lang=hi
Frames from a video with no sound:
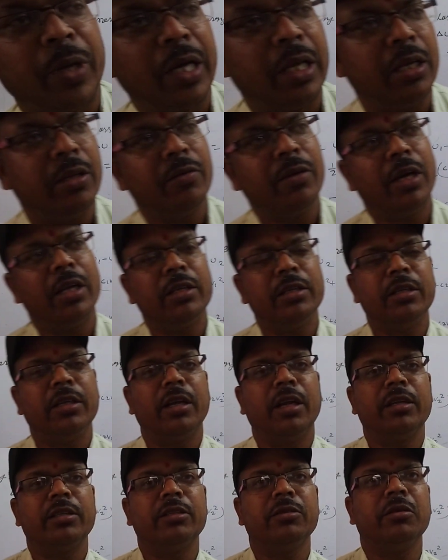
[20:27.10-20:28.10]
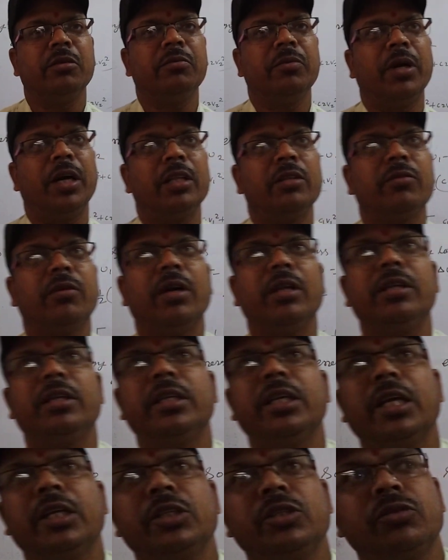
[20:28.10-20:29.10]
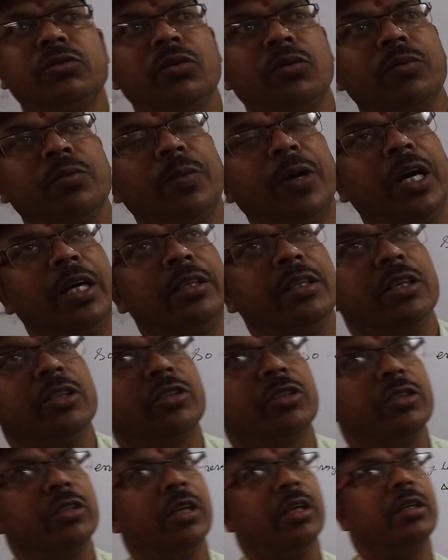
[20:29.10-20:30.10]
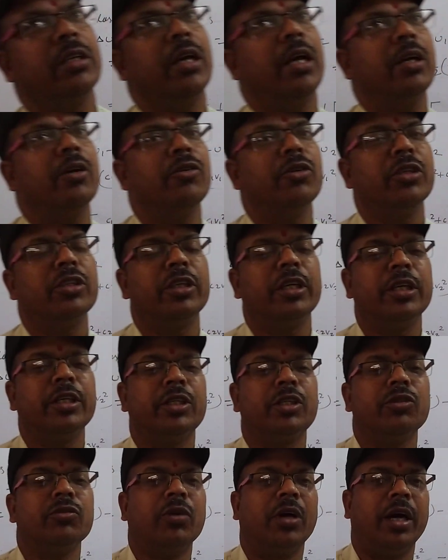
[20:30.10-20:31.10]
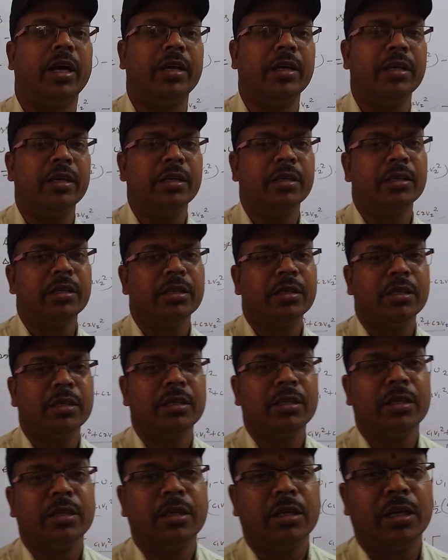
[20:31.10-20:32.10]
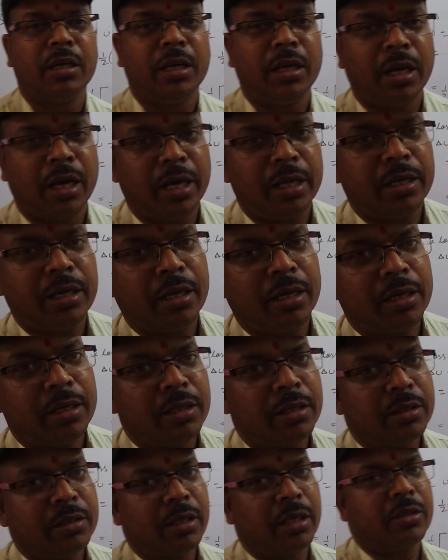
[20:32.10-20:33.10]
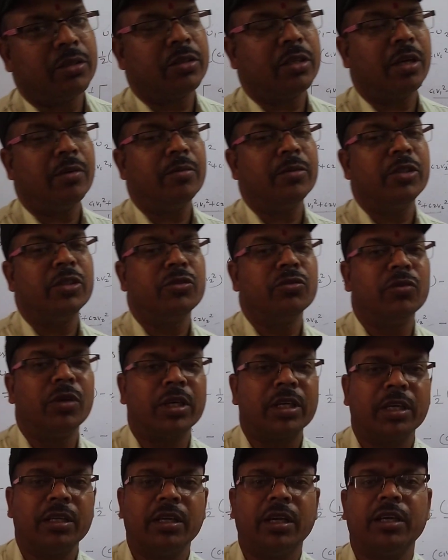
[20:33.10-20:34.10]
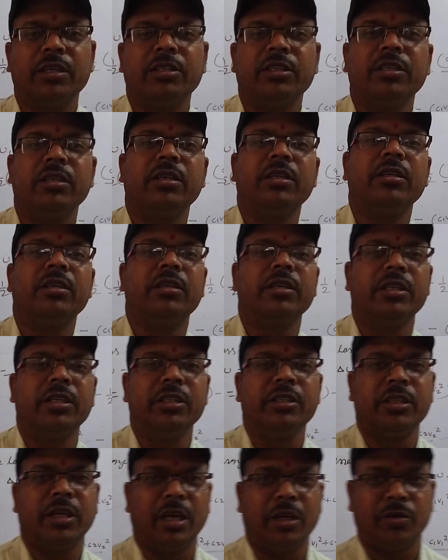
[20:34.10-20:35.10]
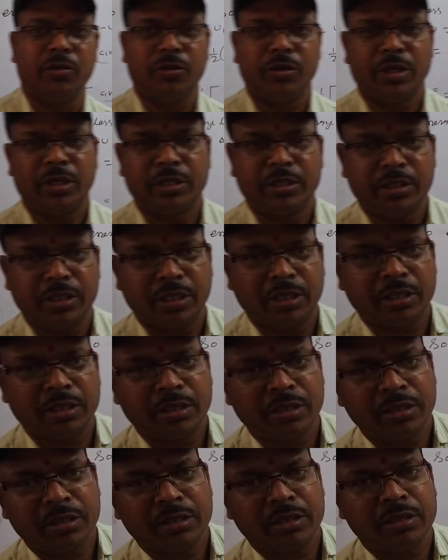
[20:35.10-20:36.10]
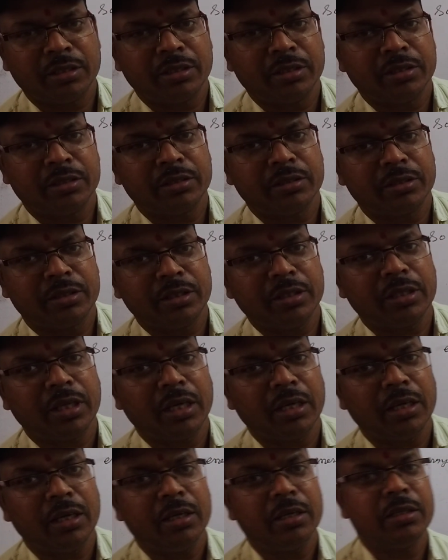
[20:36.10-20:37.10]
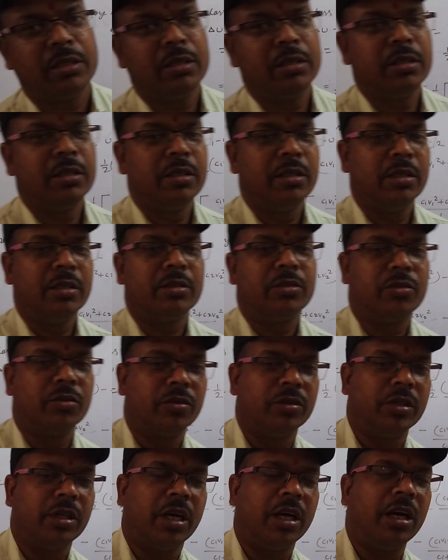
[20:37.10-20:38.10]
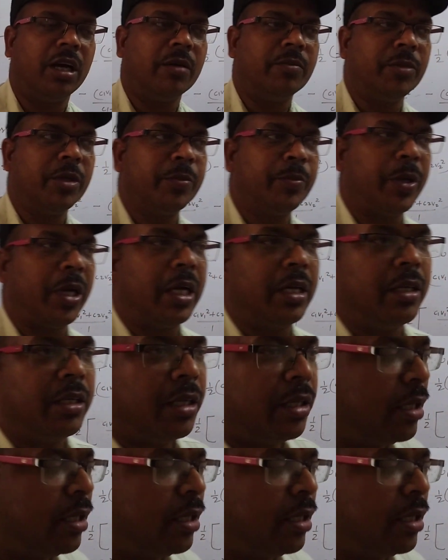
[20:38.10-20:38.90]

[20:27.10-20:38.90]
पहले वाली एनर्जी में बाद वाली एनर्जी को माइनस किया जाए और निगेटिव आए है ना तो इसका मीन्स हुआ कि एनर्जी इंक्रीज आए हो रही है ठीक है ना तो यहाँ हमने पहली